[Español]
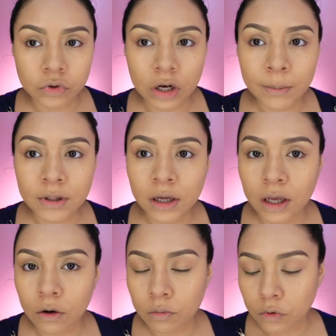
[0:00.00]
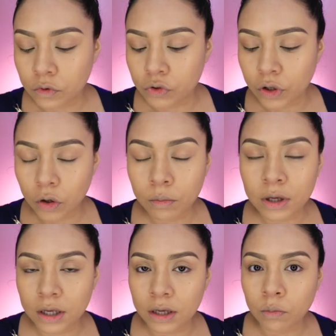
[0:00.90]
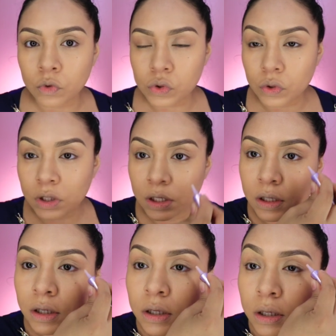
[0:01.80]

solamente que como yo quiero un maquillaje muy sutil